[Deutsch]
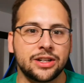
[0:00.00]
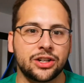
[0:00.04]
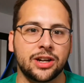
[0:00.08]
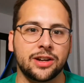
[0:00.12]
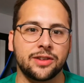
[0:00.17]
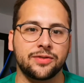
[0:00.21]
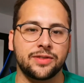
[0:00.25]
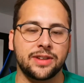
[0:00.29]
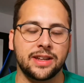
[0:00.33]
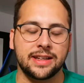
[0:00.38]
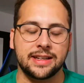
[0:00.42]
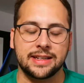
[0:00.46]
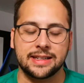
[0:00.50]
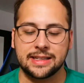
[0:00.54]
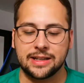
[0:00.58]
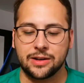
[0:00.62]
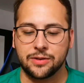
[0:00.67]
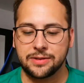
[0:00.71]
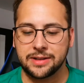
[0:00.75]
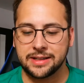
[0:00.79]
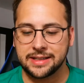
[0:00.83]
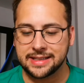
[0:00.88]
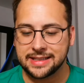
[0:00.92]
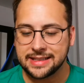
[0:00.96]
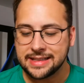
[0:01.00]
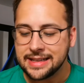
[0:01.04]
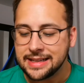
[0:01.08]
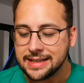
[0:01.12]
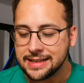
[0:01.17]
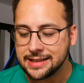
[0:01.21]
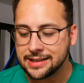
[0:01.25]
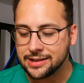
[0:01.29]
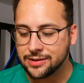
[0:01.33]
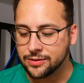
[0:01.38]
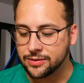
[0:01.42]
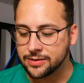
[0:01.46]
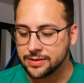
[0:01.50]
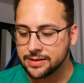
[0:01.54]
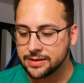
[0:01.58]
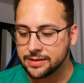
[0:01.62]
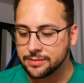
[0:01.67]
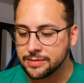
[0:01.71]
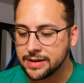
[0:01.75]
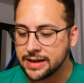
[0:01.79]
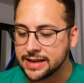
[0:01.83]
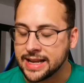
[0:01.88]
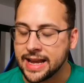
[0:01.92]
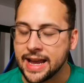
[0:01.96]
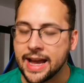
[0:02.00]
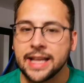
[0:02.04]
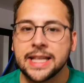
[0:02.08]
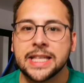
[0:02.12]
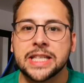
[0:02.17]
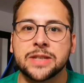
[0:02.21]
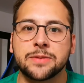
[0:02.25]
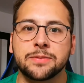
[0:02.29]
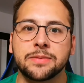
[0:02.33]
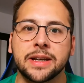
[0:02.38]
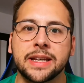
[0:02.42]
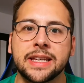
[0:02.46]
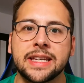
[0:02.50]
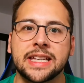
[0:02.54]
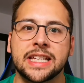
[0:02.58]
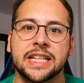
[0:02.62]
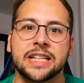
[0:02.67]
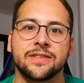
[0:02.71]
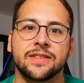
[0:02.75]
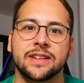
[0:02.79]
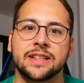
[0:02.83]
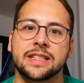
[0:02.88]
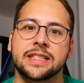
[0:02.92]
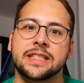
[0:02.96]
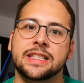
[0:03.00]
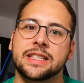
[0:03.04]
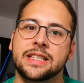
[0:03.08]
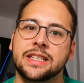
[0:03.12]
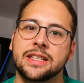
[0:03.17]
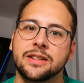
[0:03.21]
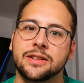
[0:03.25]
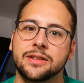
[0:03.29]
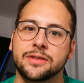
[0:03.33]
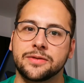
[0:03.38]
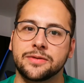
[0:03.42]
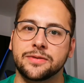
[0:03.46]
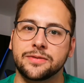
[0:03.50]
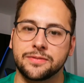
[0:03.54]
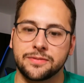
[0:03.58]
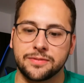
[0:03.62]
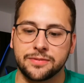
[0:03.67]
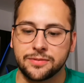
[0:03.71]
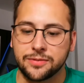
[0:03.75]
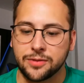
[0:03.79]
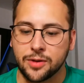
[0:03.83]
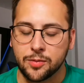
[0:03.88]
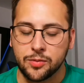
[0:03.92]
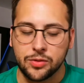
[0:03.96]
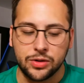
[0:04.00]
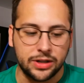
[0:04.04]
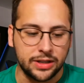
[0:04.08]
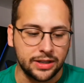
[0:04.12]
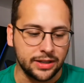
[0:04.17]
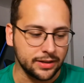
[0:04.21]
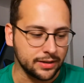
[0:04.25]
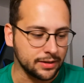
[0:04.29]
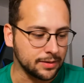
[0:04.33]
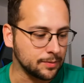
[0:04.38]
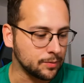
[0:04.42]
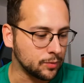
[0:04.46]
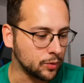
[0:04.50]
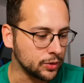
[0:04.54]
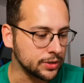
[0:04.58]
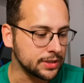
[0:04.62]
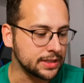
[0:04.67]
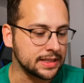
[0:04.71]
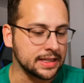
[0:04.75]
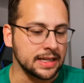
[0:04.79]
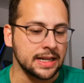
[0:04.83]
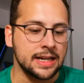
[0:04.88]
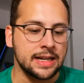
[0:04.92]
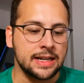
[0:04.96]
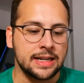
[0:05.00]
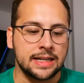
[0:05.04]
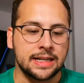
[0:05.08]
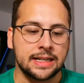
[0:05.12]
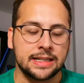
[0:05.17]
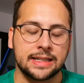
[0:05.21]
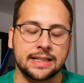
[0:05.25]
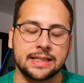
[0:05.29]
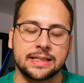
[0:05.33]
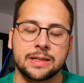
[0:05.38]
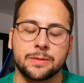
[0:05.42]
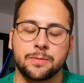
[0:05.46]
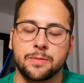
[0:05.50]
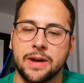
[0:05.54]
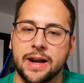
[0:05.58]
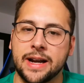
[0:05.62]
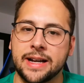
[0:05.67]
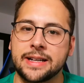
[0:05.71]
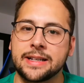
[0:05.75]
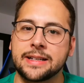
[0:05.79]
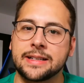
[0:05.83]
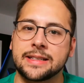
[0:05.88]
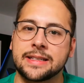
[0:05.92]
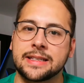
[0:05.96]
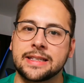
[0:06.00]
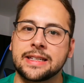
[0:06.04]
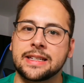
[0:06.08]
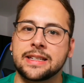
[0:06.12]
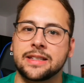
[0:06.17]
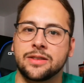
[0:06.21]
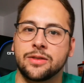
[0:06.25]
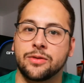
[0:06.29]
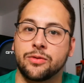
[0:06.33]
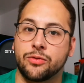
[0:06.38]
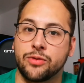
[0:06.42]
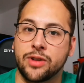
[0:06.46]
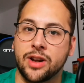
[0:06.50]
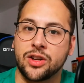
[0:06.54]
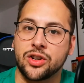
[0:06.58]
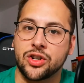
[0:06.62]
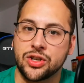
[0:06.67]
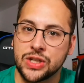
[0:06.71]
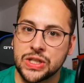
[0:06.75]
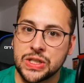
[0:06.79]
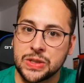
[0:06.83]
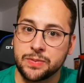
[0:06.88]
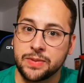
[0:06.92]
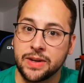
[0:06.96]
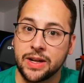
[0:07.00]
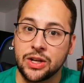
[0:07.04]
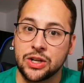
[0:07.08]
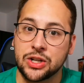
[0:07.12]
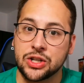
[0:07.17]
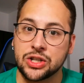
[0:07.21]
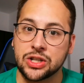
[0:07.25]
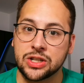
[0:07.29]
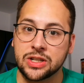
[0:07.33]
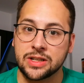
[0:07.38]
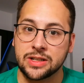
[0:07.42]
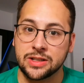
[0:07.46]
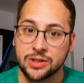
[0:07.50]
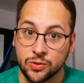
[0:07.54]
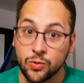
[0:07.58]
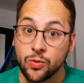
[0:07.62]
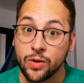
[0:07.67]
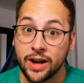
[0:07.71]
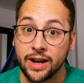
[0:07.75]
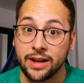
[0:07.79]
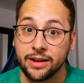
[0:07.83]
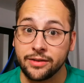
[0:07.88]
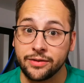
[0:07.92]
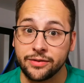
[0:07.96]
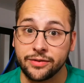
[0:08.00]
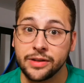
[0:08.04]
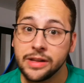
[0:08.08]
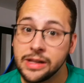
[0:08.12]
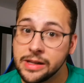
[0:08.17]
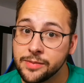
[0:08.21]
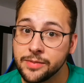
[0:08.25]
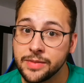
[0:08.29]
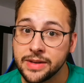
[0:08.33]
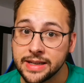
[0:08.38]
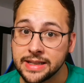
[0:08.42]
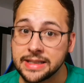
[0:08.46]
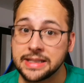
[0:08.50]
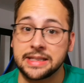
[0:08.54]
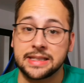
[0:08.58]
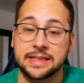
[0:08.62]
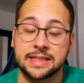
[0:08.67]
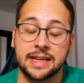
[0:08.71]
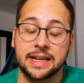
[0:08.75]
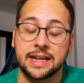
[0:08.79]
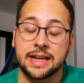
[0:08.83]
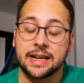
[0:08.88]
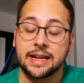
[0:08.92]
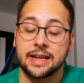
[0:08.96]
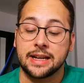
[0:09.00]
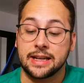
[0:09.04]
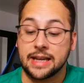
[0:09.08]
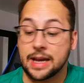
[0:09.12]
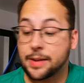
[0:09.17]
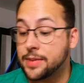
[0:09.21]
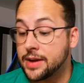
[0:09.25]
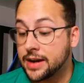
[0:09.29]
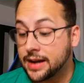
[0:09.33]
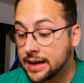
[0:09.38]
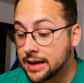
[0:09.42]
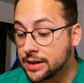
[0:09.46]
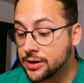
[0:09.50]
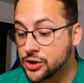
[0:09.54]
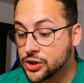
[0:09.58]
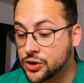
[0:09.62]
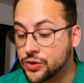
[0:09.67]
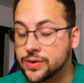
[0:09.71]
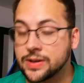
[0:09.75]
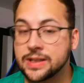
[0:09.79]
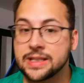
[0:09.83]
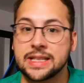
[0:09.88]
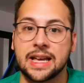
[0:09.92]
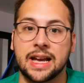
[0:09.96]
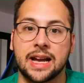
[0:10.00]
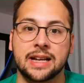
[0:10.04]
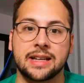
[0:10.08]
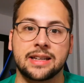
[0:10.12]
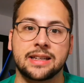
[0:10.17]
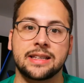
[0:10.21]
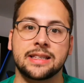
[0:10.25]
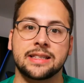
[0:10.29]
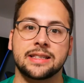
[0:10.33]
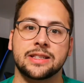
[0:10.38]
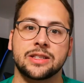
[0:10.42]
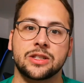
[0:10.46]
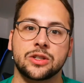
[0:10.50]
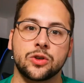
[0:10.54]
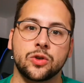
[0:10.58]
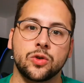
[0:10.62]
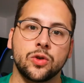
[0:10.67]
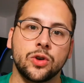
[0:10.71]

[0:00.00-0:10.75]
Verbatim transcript: schafft er genau das nicht und mein Herz bricht, wenn ich hier formulieren muss, dass in meiner Sicht The French Dispatch so ein Film ist. Ich habe ja gerade schon gesagt, dieses